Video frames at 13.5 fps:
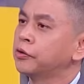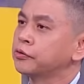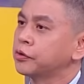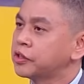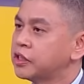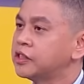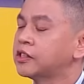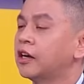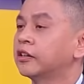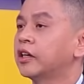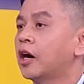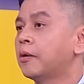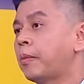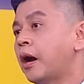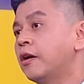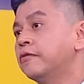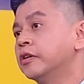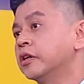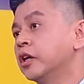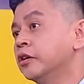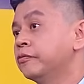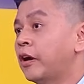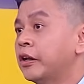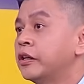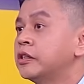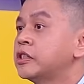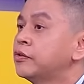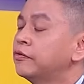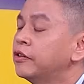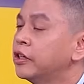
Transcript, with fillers: 绝七上掉，八月份可能反映七月份